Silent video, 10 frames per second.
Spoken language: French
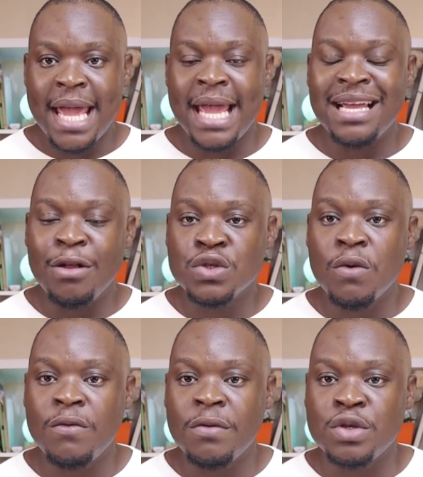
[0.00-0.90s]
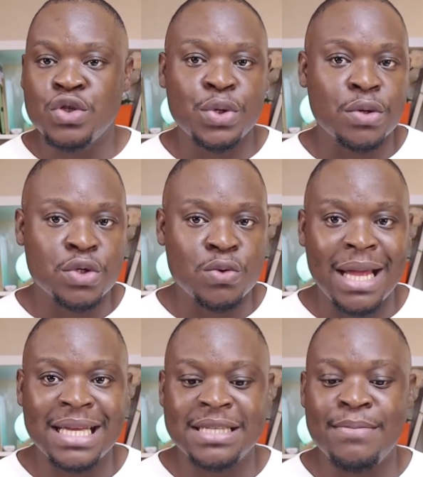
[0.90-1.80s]
et lorsque tu
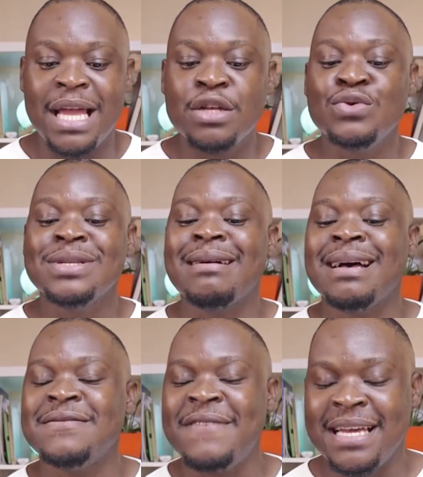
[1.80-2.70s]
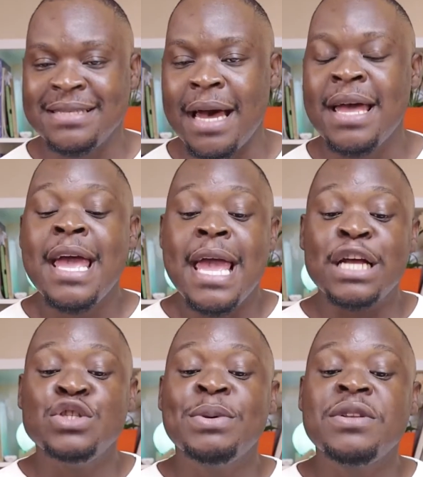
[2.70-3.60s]
reçois les emails, tu transfères ça.
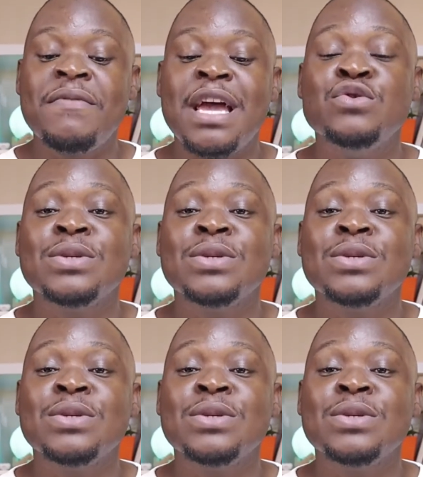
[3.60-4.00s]
Et tu peux te faire